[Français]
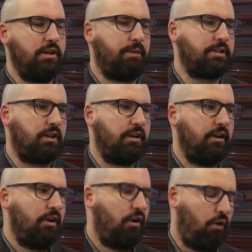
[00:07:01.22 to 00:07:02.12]
parce
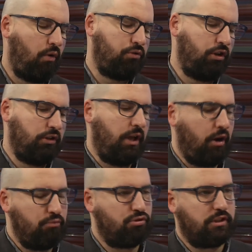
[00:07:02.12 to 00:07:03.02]
qu'on donne de la
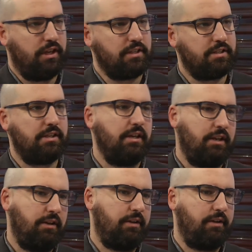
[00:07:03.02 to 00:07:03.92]
robustesse.
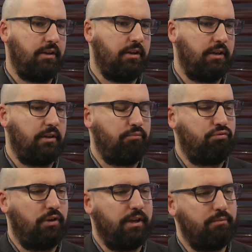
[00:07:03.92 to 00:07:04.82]
Euh,
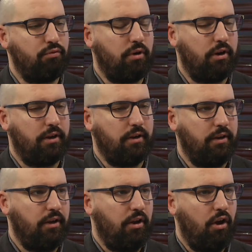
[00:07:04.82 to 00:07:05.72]
Poulain pour un,
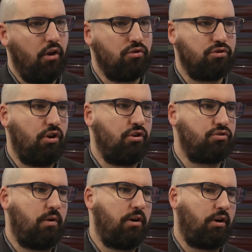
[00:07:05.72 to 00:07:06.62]

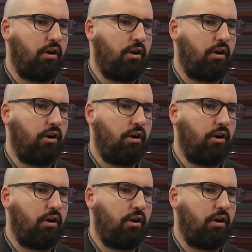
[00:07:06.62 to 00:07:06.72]
joueur,